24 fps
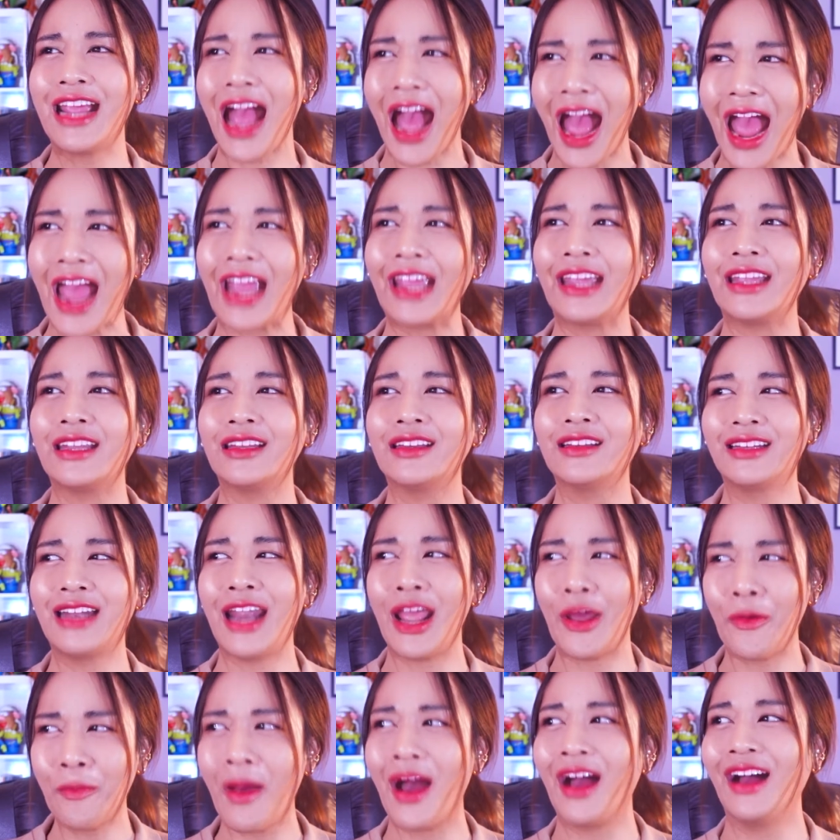ง่าย
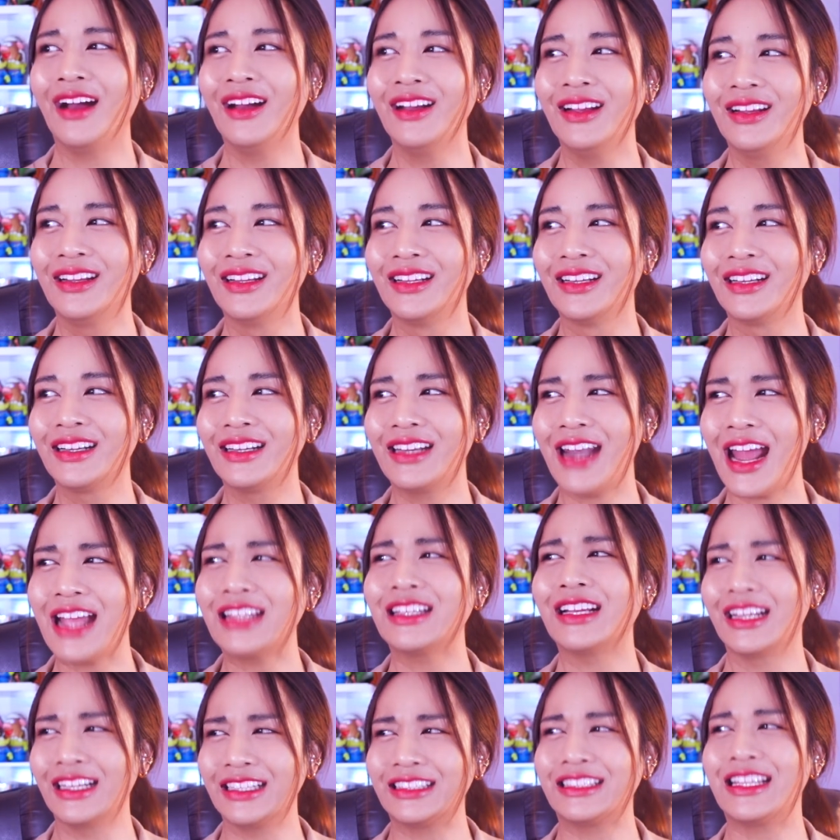แล้วมั้งน่า
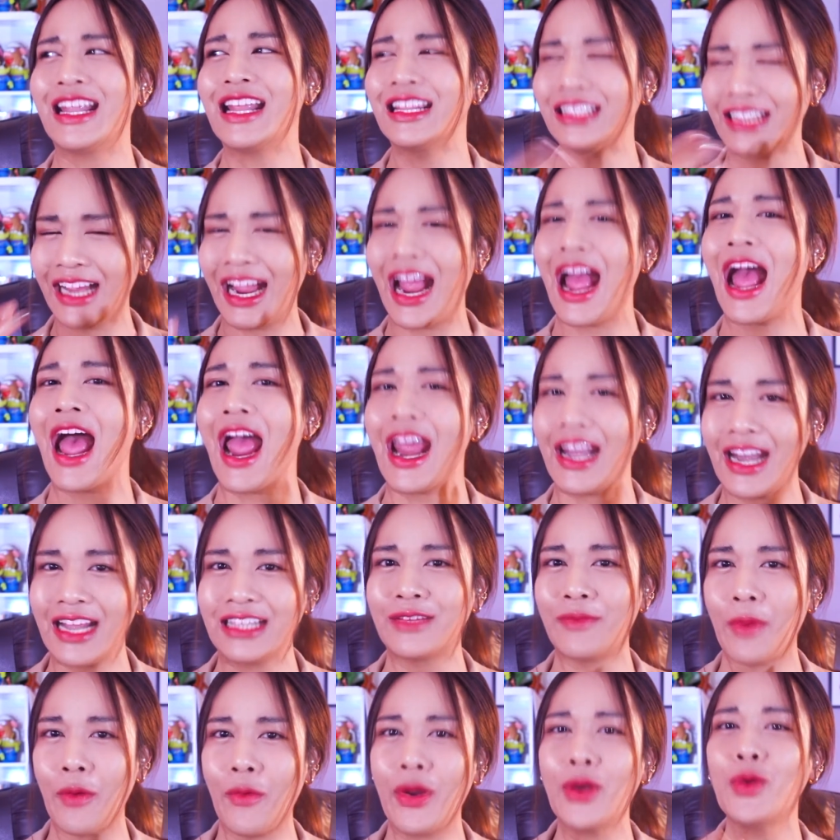จะน่าจะง่ายน่า
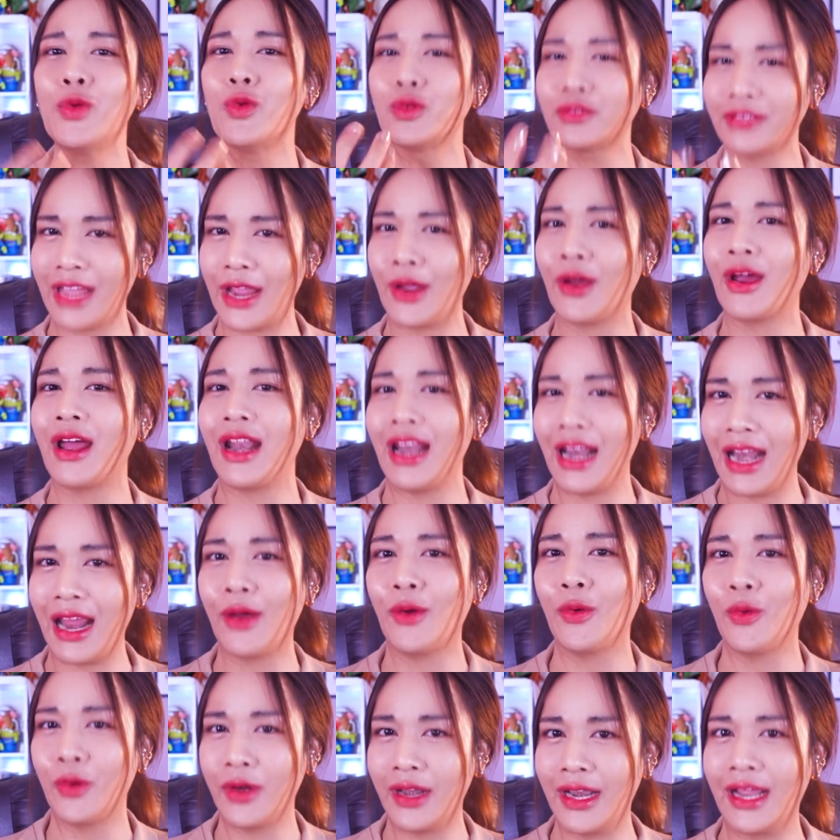จะแบบว่าถูกใจใครหลา
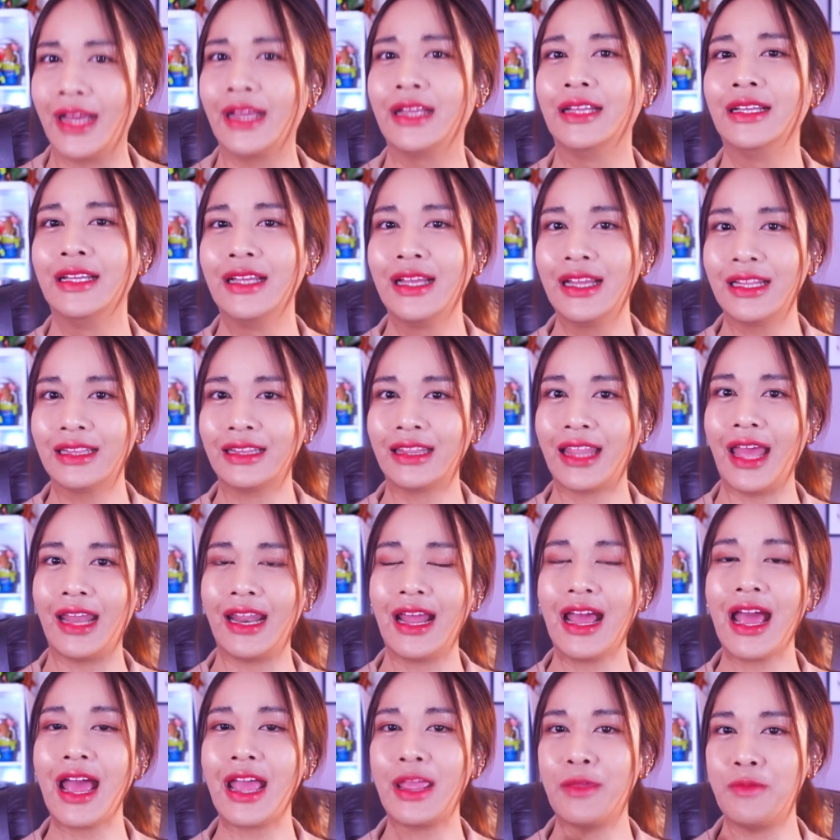ยๆคนนะแต่
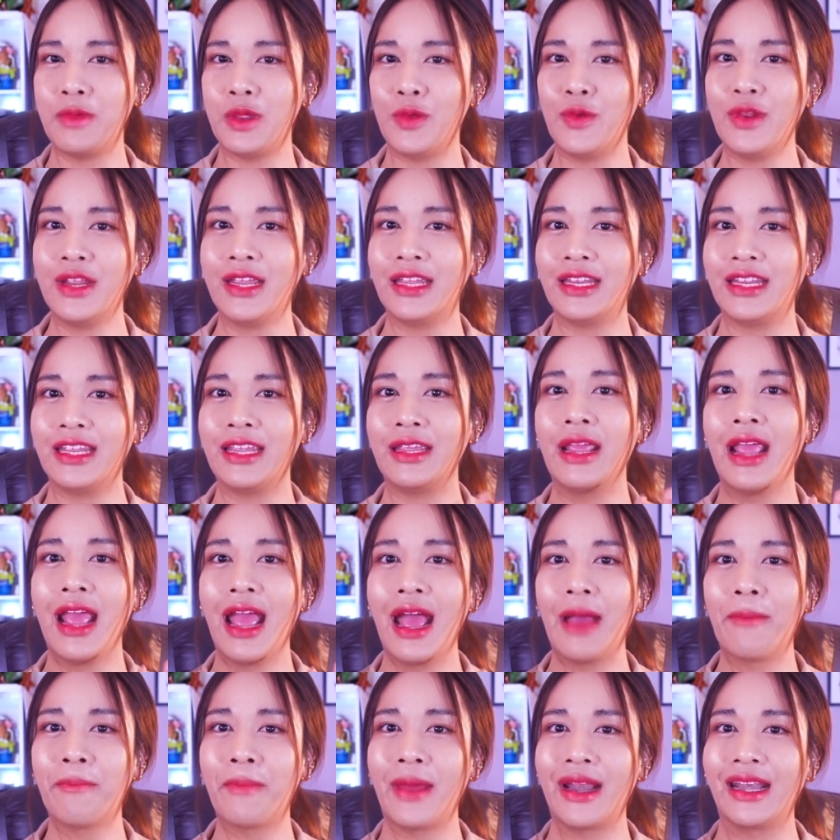ถ้าใครมีวิธีที่
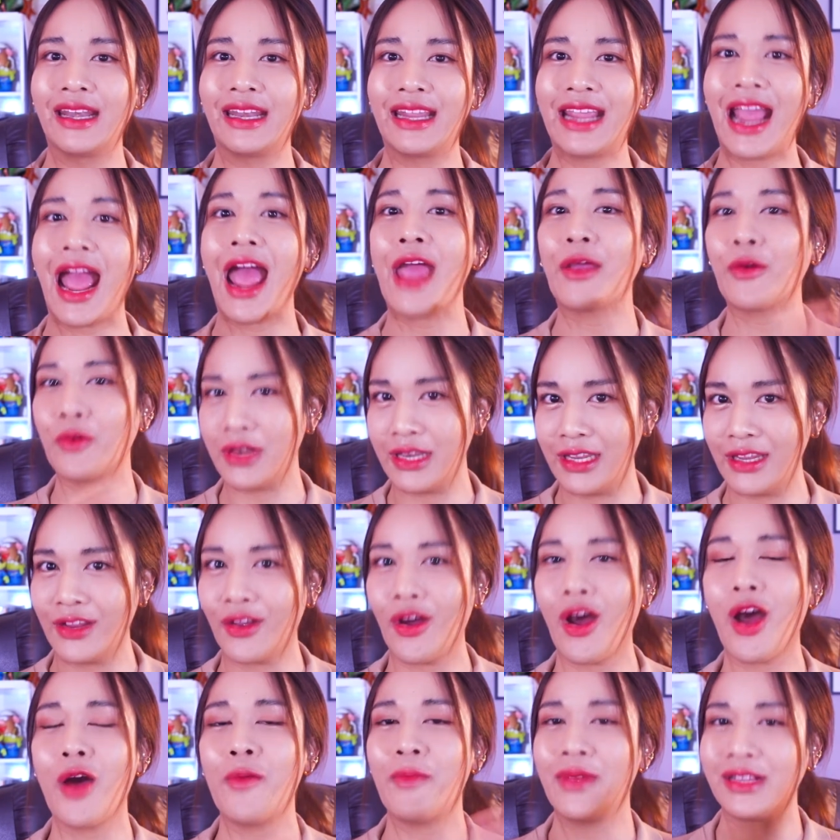มันง่ายกว่านี้
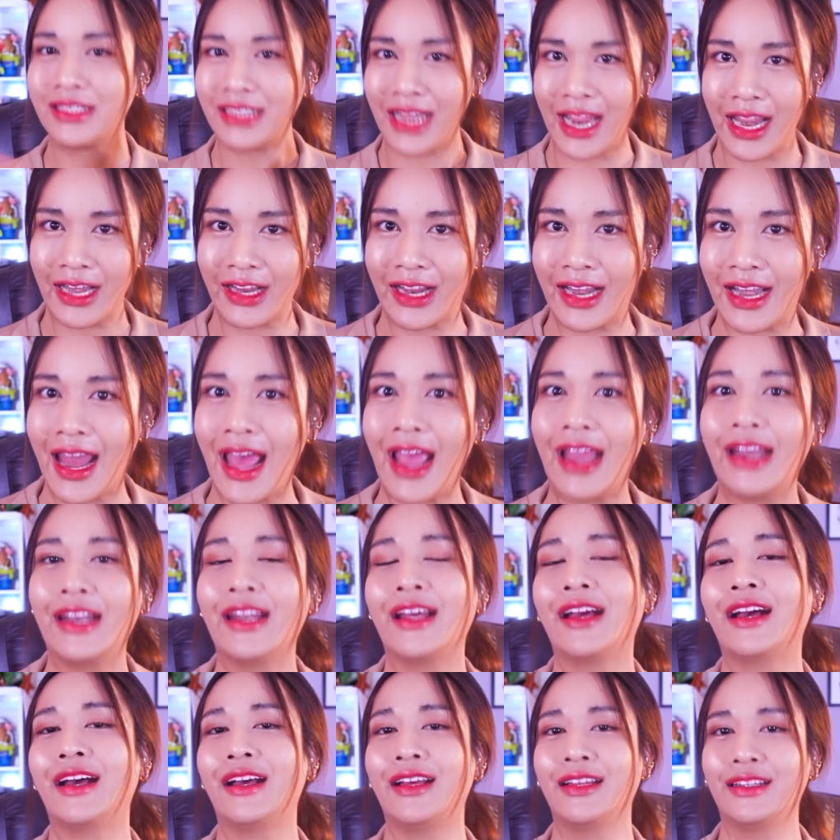ก็เอามาแชร์กันได้
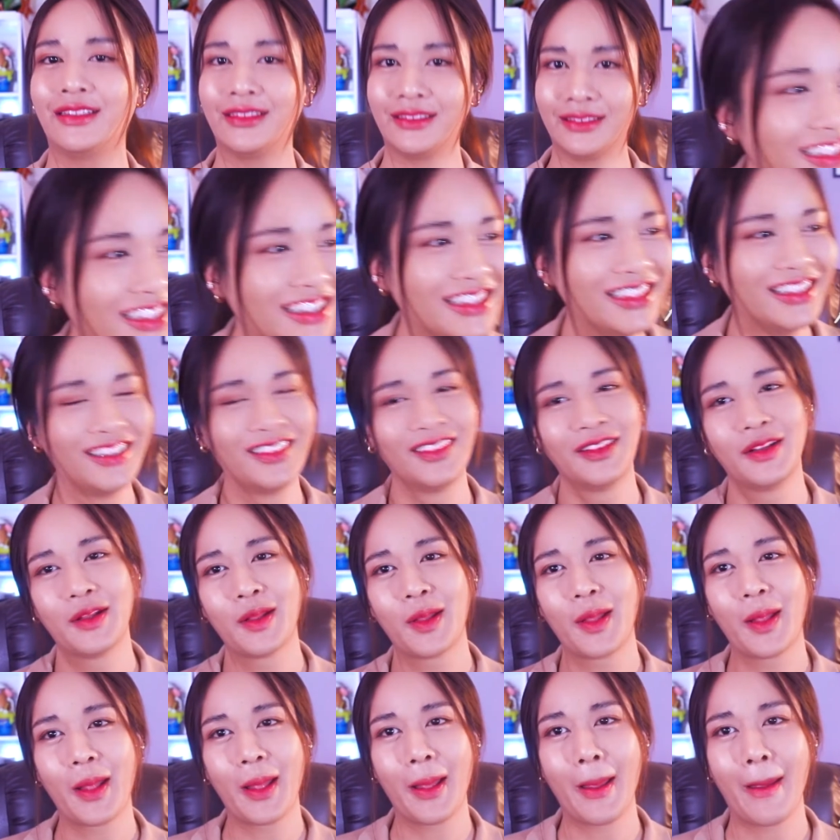นะคะแม่ได
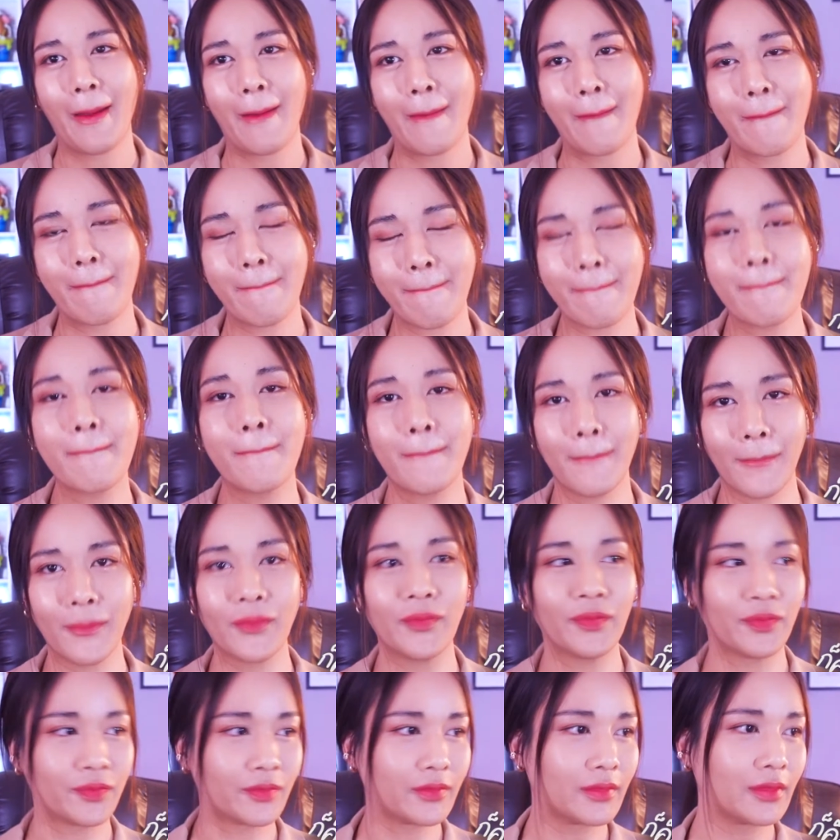คัทอ่ะก็คื
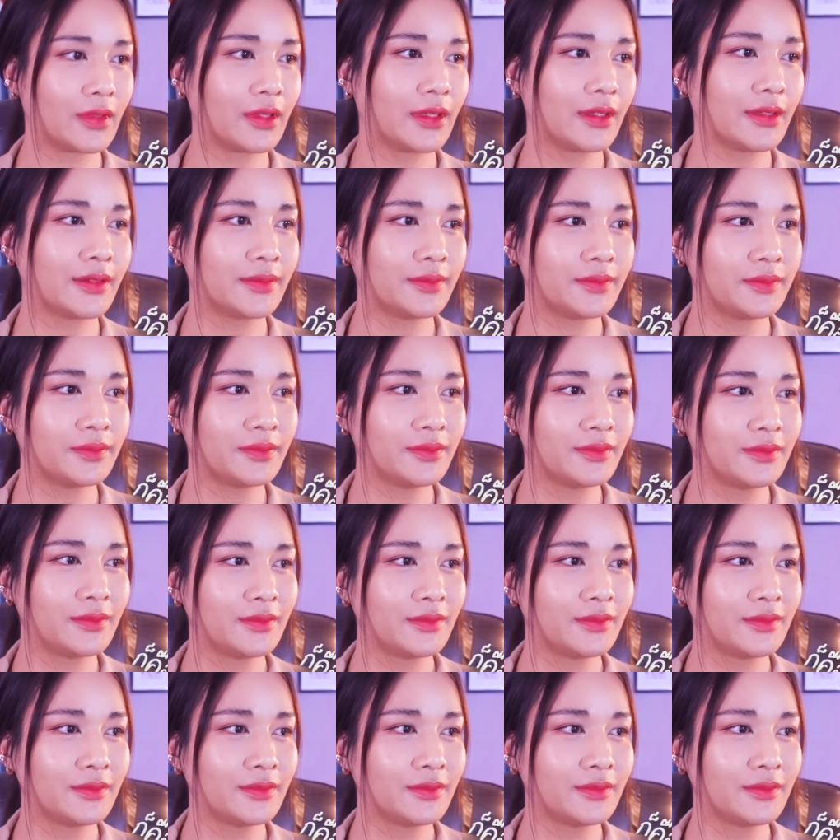อสระไดตัด